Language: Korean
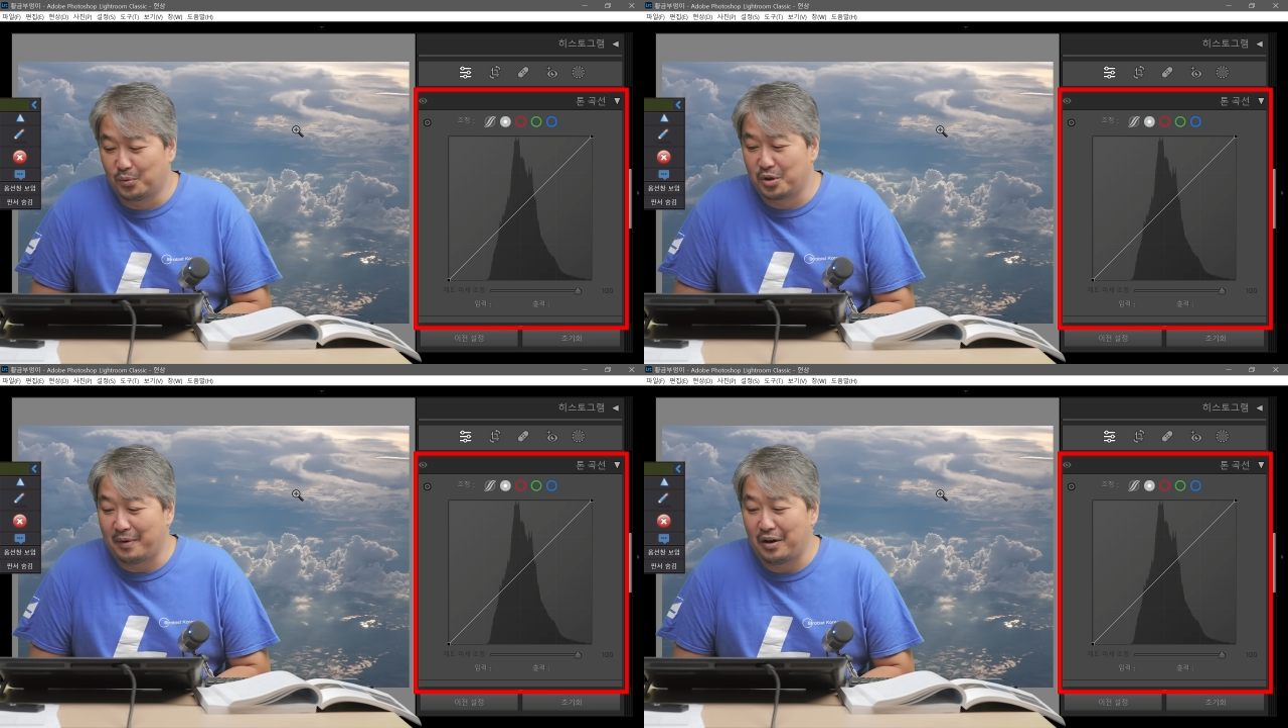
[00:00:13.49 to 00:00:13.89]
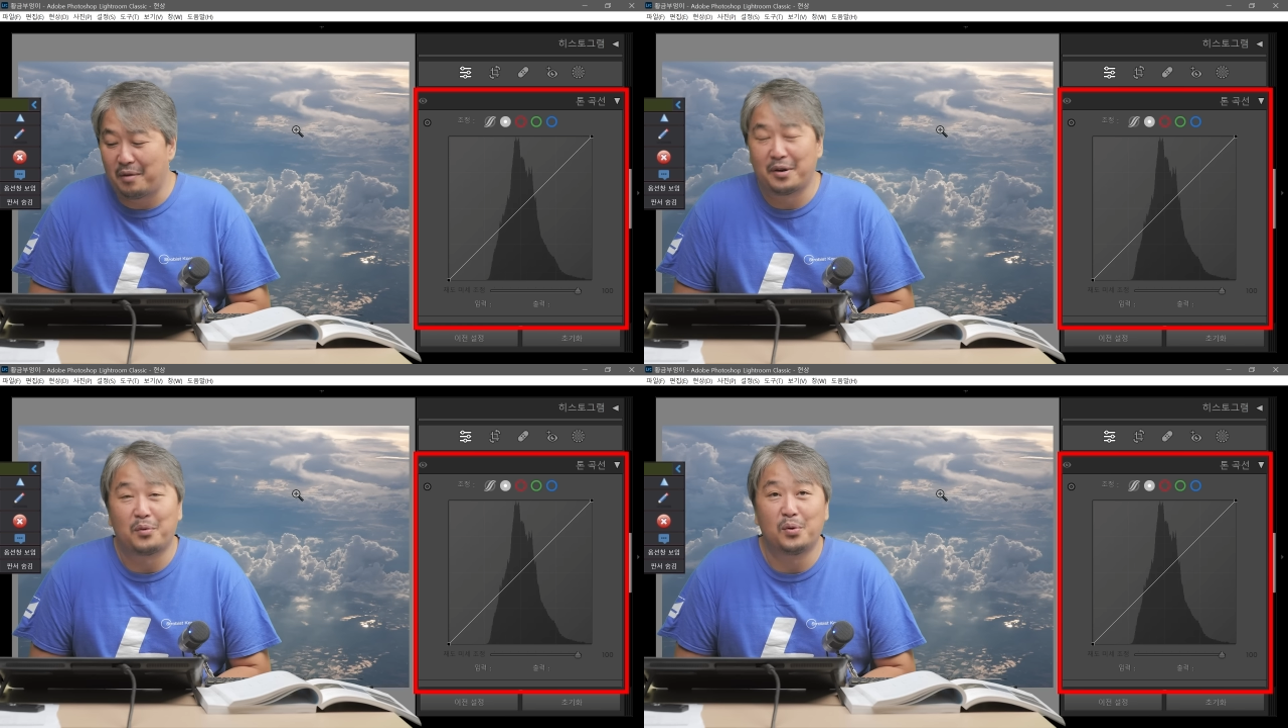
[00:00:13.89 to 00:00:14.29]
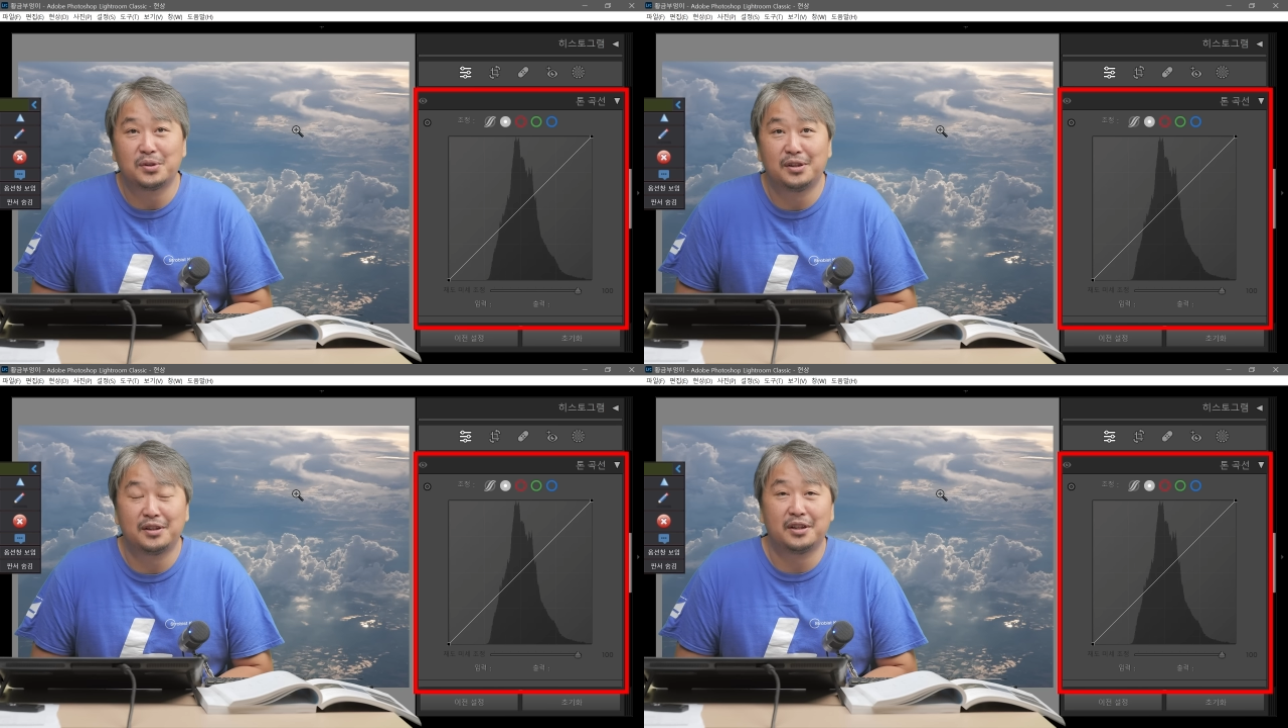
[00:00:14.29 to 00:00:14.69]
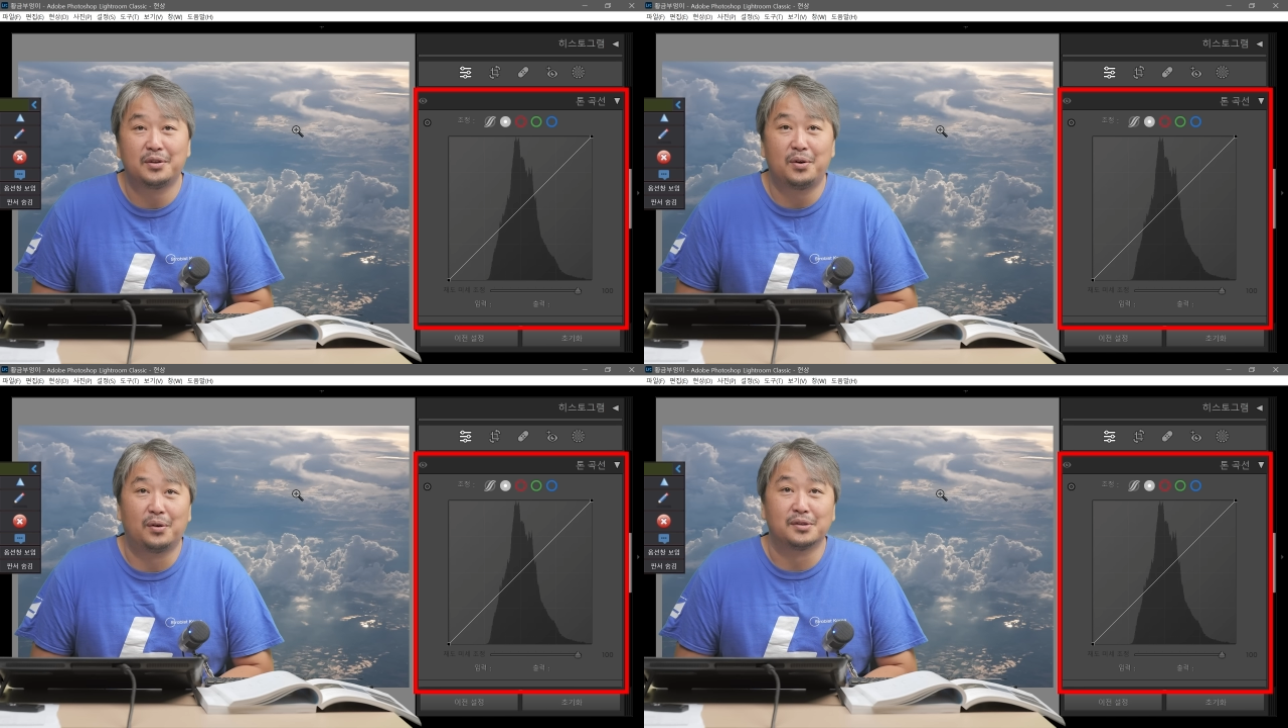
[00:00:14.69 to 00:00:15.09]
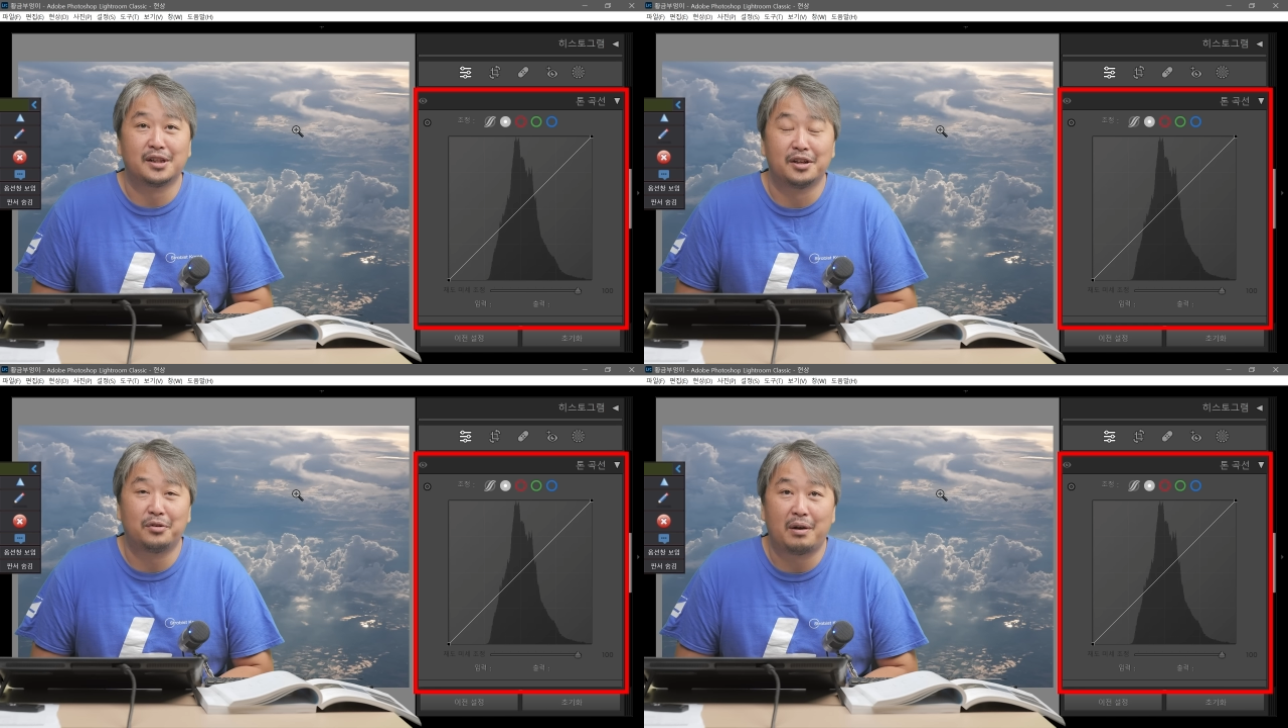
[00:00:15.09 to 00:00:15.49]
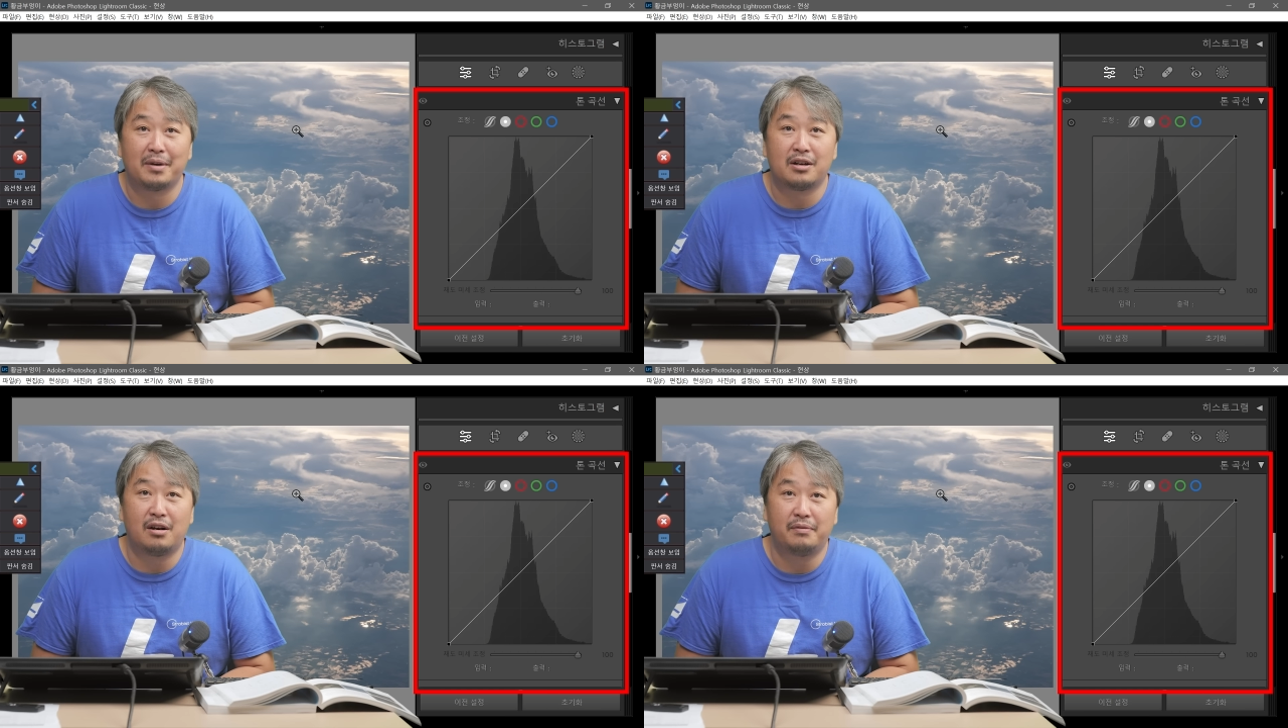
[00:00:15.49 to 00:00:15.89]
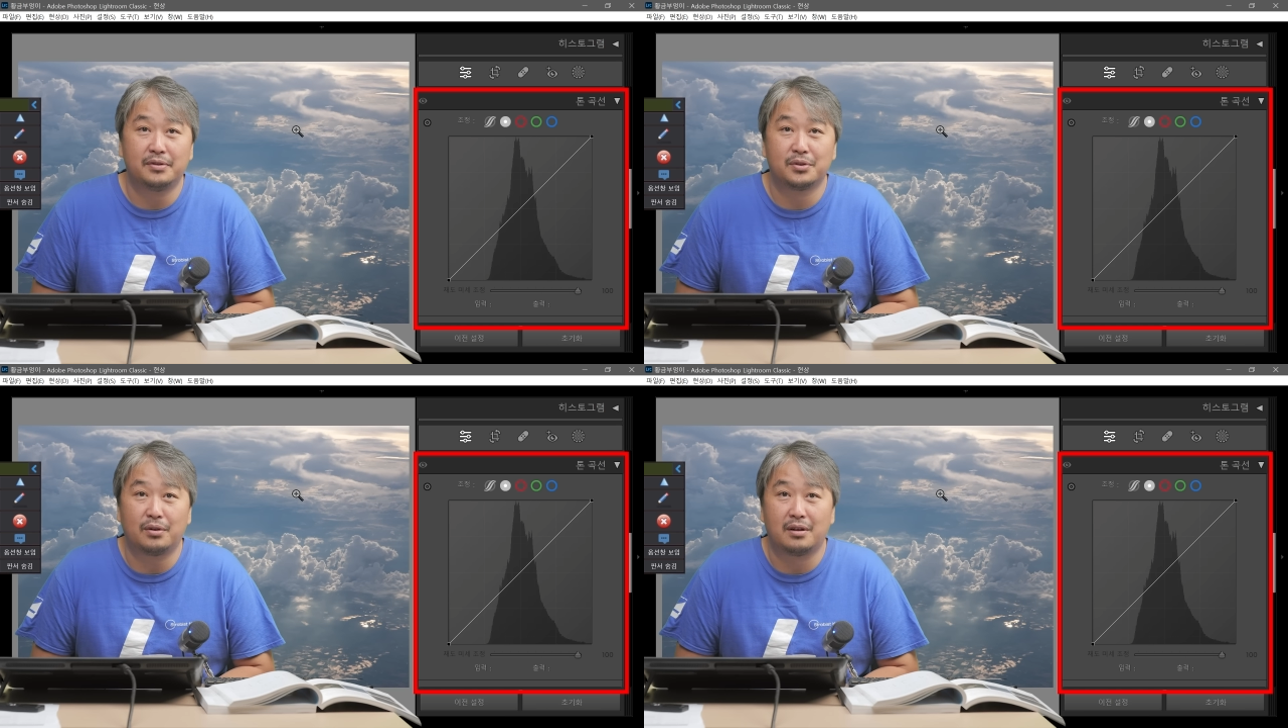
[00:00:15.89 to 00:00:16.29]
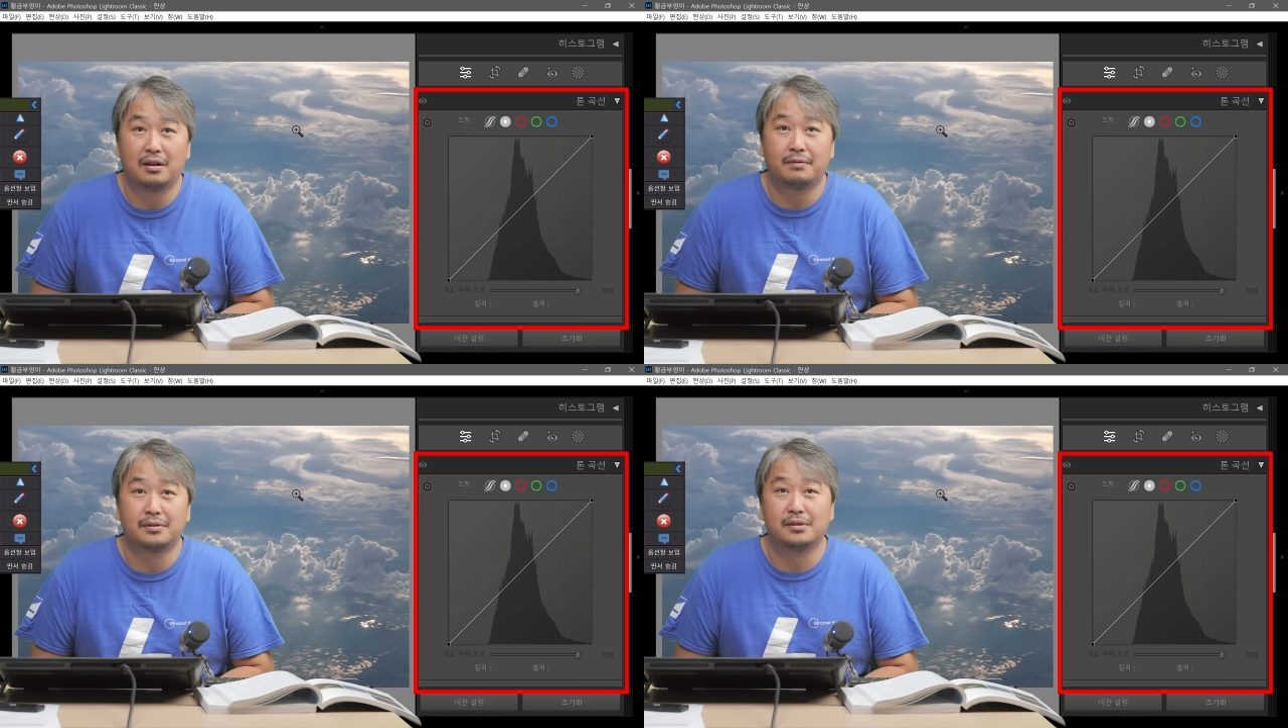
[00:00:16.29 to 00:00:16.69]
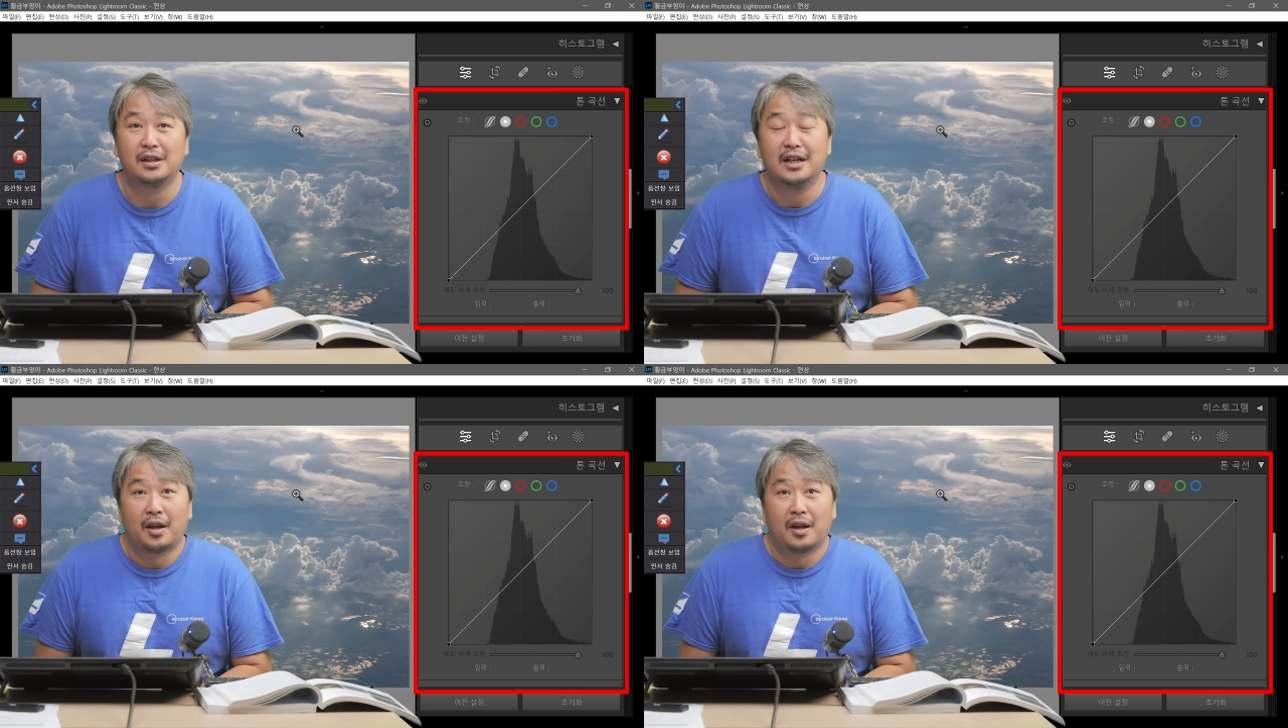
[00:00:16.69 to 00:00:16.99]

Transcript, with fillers: 우리말로 하면 곡선이고 이제 영어로 하면 커브죠, 커브.